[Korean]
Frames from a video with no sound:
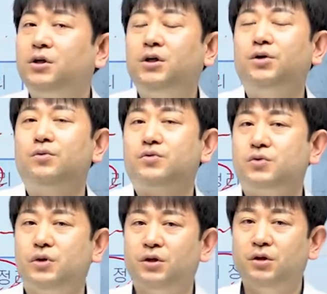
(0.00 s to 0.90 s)
키울
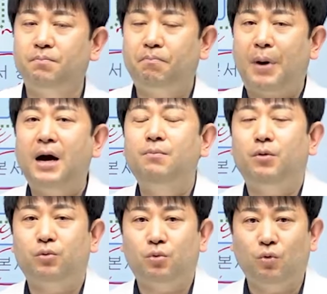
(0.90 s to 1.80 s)
수 있는
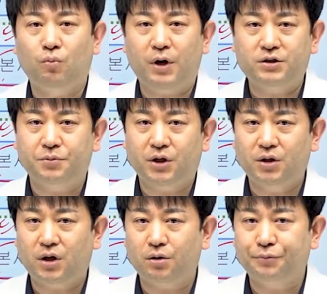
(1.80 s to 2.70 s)
방법으로 공부하시면
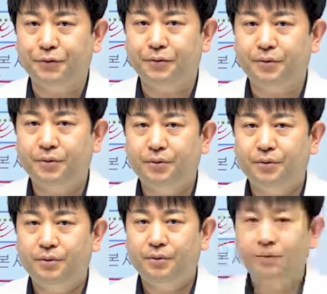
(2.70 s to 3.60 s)
된다라고요
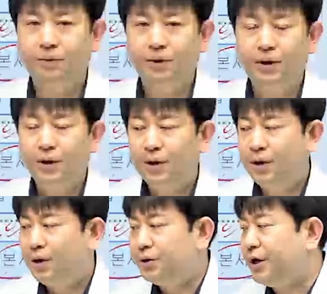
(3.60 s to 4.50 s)

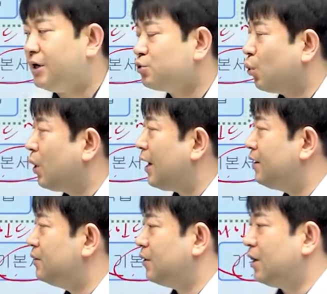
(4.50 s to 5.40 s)
내가
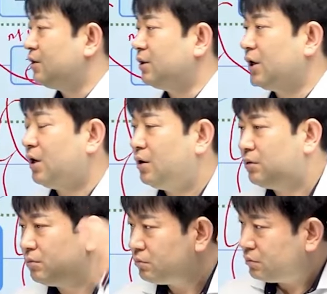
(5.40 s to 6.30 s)
좋아하는 거 할 때
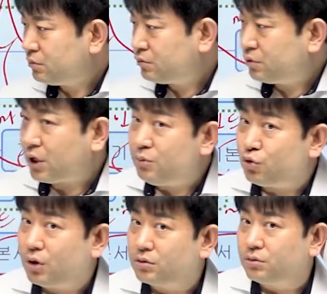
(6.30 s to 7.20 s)
저 게임
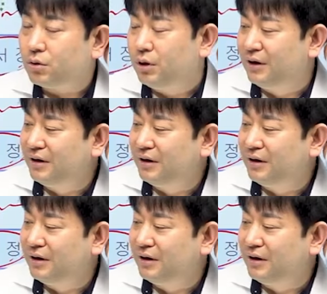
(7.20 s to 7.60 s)
좋아하거든요